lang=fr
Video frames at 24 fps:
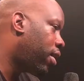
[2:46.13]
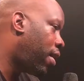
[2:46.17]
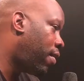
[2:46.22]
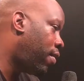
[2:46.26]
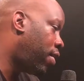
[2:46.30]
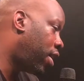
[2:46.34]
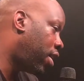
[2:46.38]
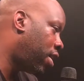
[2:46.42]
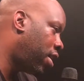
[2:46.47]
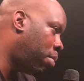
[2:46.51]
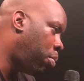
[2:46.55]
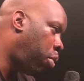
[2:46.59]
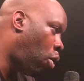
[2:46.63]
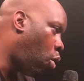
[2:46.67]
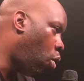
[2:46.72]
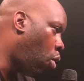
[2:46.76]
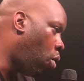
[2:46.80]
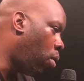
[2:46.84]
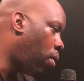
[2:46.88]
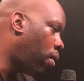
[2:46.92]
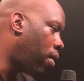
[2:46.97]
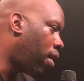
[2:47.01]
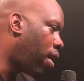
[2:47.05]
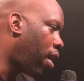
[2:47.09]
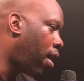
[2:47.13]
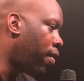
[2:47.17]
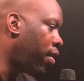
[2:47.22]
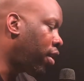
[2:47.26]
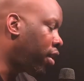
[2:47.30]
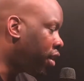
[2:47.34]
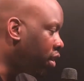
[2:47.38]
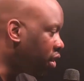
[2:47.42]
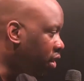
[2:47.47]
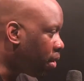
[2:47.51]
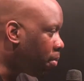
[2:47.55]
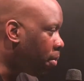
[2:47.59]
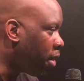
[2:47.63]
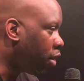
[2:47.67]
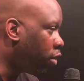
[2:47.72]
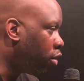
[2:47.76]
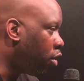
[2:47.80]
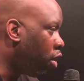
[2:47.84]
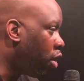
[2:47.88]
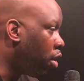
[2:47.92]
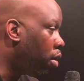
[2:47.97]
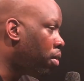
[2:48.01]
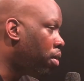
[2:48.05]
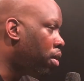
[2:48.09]
avec les pros, avec des
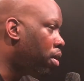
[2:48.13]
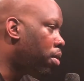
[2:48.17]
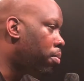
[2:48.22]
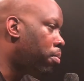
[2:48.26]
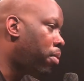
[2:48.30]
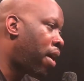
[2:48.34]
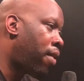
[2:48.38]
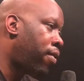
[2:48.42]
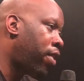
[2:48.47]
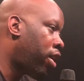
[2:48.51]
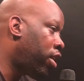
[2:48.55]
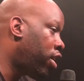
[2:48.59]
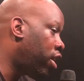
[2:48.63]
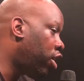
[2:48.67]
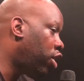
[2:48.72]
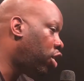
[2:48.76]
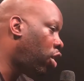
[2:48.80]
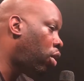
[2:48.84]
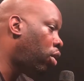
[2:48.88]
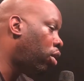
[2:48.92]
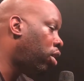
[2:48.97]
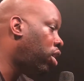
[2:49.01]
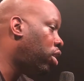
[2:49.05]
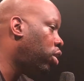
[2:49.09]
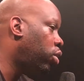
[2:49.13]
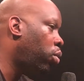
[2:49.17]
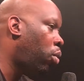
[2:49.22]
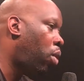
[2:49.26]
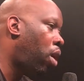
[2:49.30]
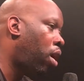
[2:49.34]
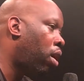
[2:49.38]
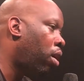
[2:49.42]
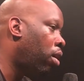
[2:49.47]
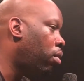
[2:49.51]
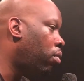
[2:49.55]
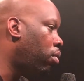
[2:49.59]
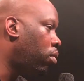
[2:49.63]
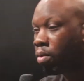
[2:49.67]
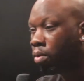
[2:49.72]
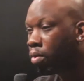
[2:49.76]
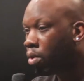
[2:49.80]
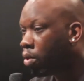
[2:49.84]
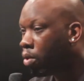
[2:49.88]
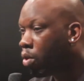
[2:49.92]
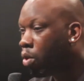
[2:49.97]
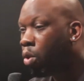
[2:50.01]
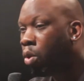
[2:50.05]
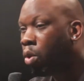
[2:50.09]
amateurs, mais avec des gens qui ont un
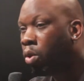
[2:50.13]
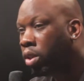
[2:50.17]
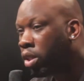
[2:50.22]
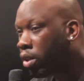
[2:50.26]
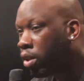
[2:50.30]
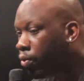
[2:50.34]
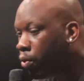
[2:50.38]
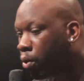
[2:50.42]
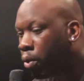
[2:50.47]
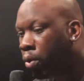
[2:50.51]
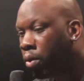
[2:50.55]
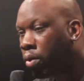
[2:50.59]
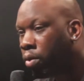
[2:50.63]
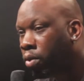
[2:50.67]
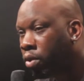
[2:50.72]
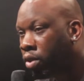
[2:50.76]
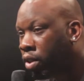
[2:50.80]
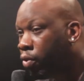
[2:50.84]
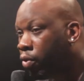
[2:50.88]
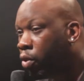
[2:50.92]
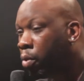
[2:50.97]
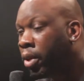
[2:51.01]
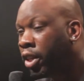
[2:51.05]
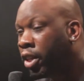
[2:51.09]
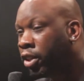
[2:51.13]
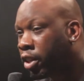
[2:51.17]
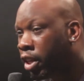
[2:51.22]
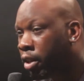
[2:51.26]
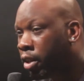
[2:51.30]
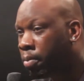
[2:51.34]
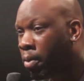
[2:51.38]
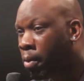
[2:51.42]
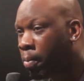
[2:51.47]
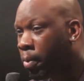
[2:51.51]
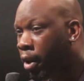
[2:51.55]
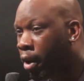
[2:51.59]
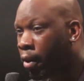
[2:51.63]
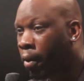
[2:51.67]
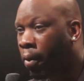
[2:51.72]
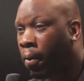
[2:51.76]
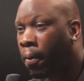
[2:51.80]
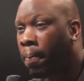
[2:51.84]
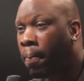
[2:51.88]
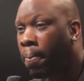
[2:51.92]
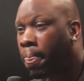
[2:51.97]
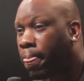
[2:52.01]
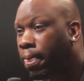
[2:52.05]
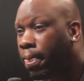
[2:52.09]
haut niveau, au niveau basketement parlant.
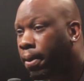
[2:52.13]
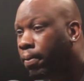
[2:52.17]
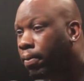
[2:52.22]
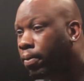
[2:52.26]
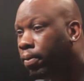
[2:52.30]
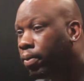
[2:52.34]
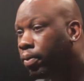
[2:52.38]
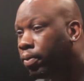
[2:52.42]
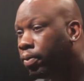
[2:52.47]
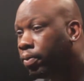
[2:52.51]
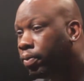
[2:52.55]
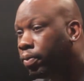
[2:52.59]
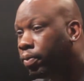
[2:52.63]
D'accord.